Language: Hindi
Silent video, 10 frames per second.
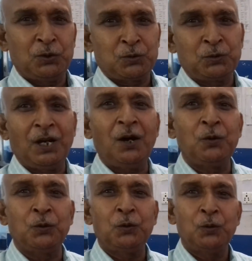कोई
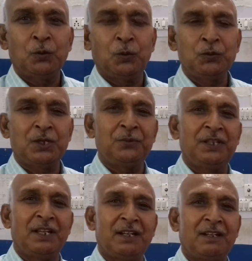सुझाव हो तो उसे भी
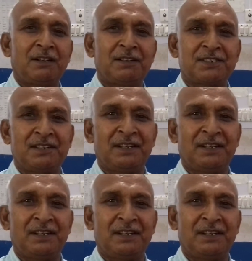देने का कष्ट